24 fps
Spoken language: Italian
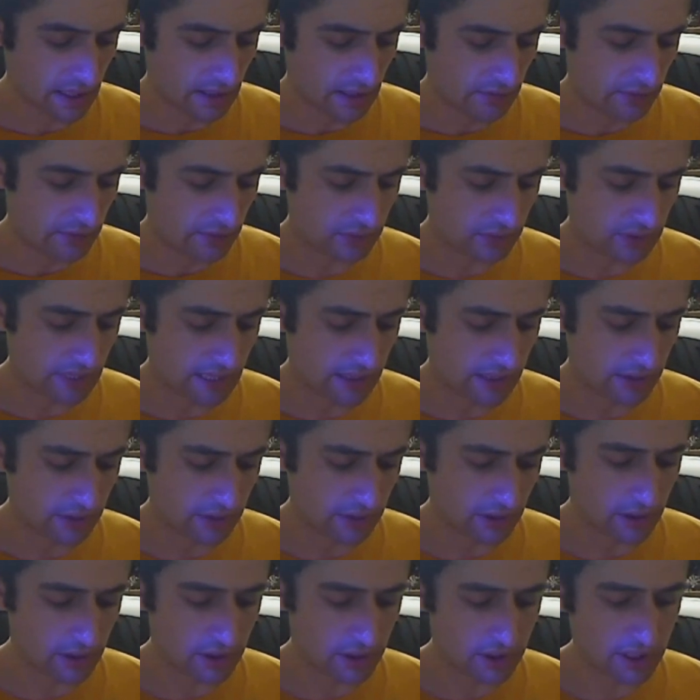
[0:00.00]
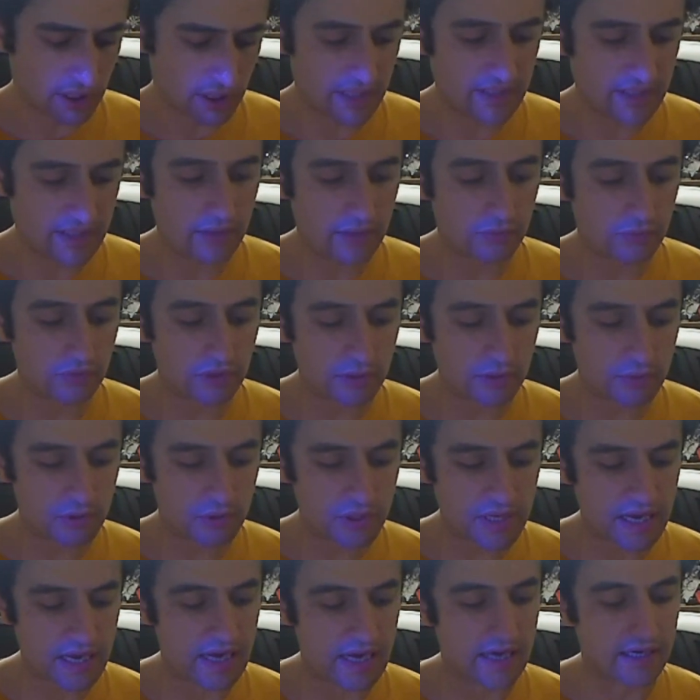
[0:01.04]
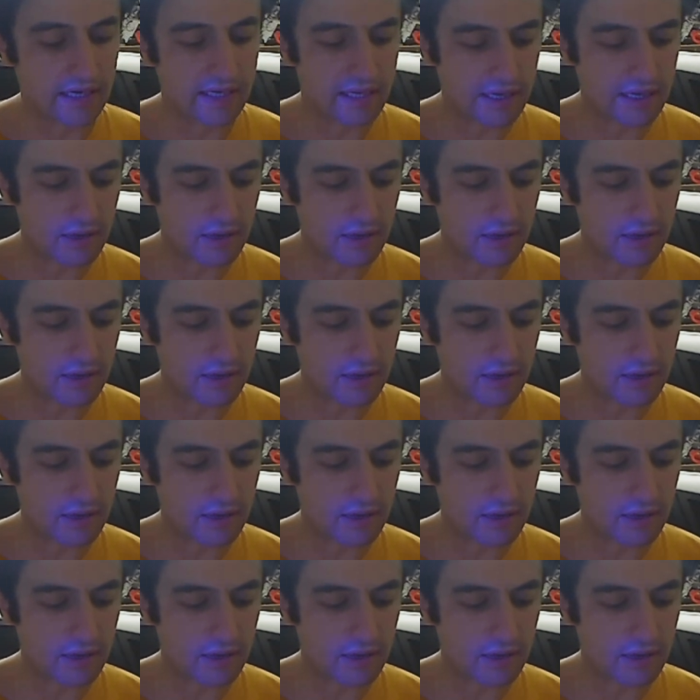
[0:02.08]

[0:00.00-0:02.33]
fruttato Roger sia un tipo di Aki.